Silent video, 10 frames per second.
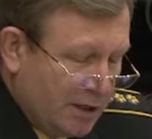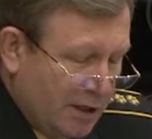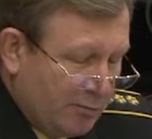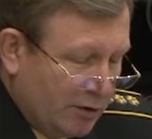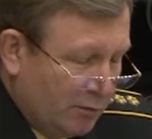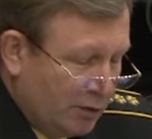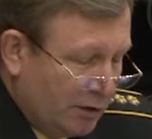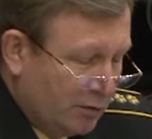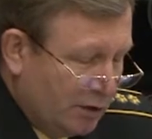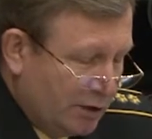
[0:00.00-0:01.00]
главкома
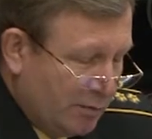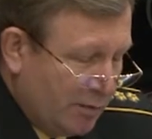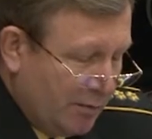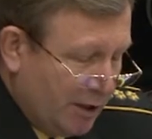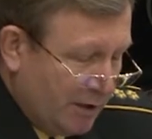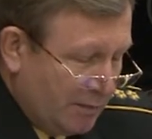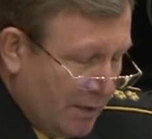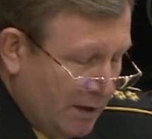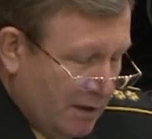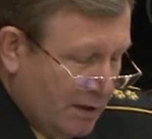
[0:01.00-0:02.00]
ВМФ Виктора
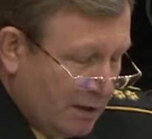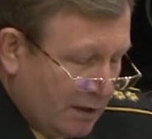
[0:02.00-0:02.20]
Черкова.